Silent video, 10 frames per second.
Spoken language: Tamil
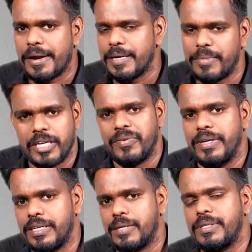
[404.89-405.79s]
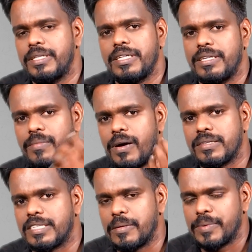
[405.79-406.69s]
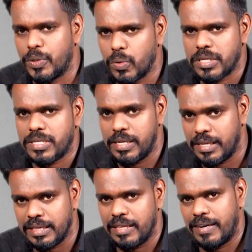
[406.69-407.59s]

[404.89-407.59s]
பிளானிங் பண்ண வேண்டியிருக்கு அப்படின்னு மார்க் ஜகபு யோசித்து இந்த